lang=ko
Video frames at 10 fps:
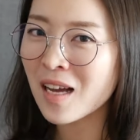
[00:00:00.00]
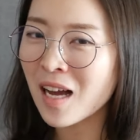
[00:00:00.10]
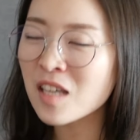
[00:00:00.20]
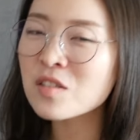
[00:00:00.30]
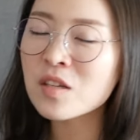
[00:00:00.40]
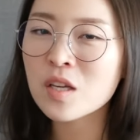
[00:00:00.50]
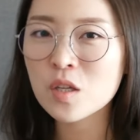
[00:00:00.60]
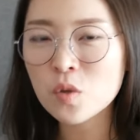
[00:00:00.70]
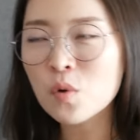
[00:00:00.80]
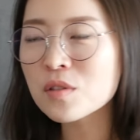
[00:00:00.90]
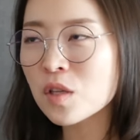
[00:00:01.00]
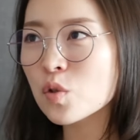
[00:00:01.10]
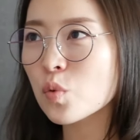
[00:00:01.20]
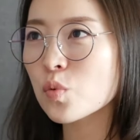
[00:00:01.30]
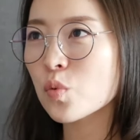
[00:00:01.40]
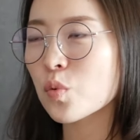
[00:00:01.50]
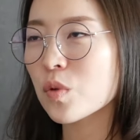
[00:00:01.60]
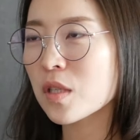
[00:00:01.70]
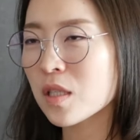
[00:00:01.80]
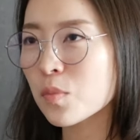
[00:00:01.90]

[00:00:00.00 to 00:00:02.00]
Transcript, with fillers: 아이들에게 절대적으로